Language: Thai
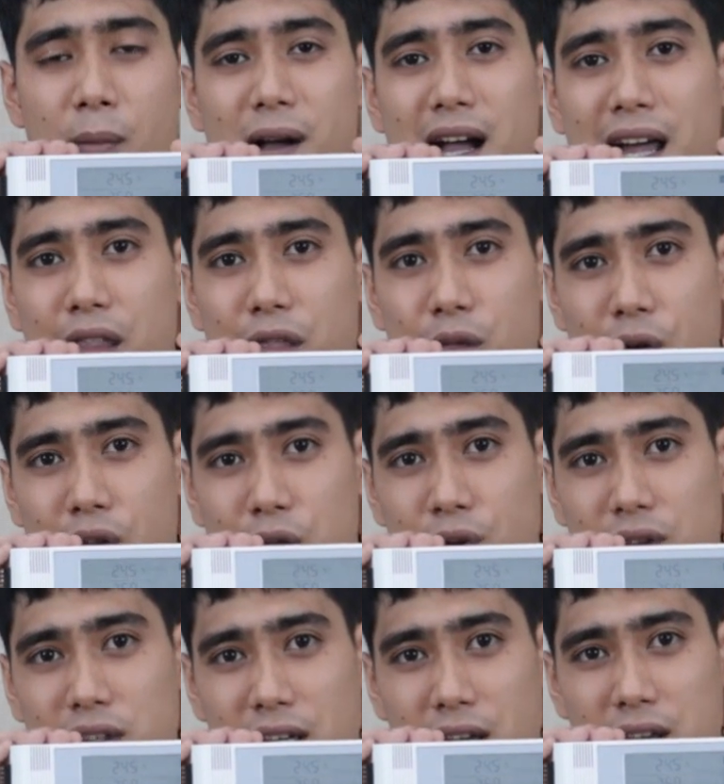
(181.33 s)
ร้อมกันสูง
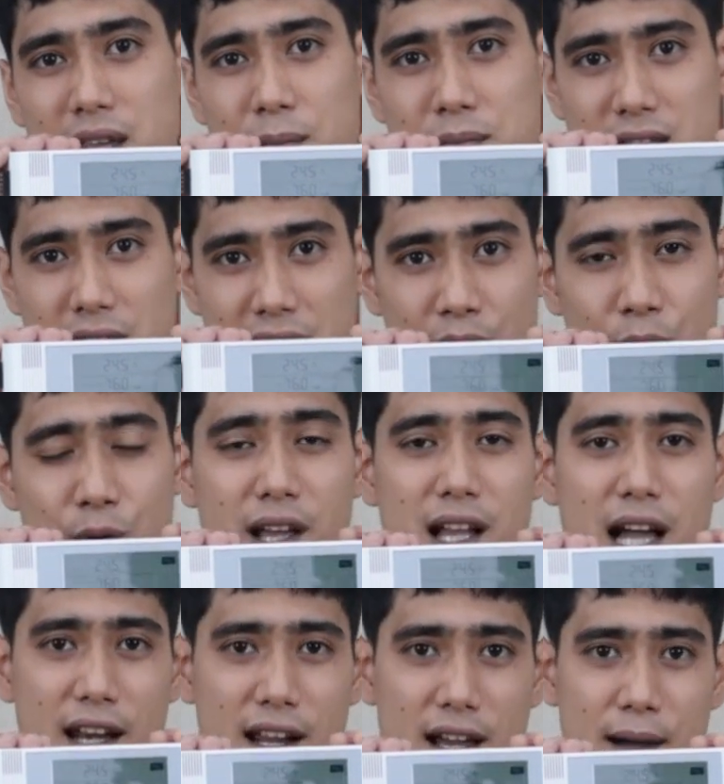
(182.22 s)
สุดถึง 10 Channel ด้ว
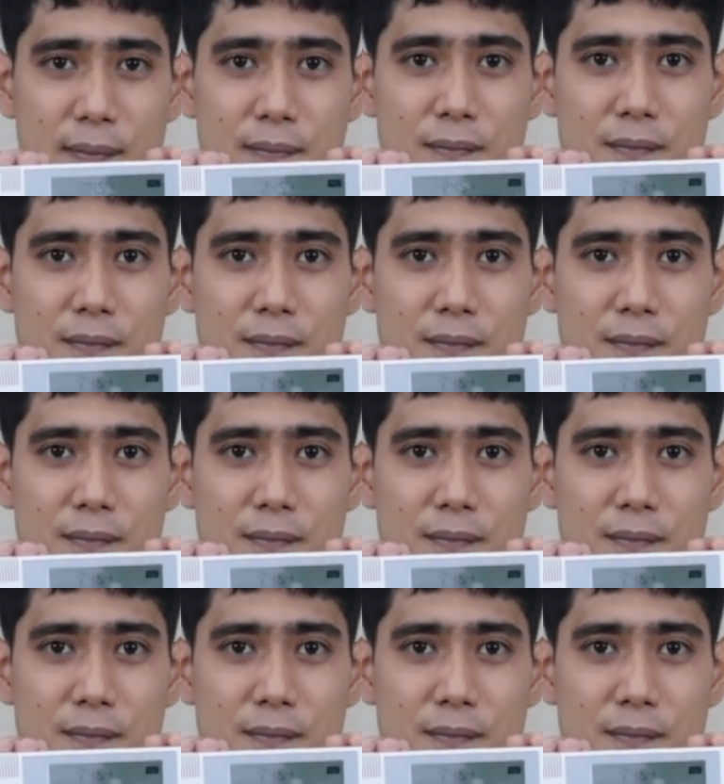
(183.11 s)
ยกันครับ